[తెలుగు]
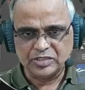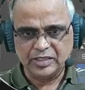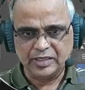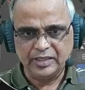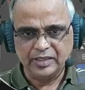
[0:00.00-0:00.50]

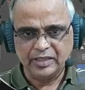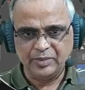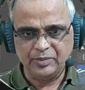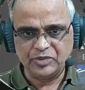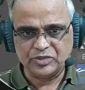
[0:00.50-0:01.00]
ఇక్కడ
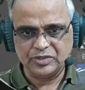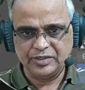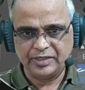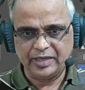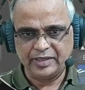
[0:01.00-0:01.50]
కనిపిస్తుంది
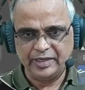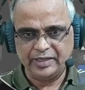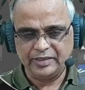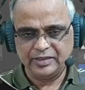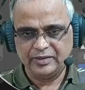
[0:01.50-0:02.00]
ట్రాకర్ యాడ్ అయింది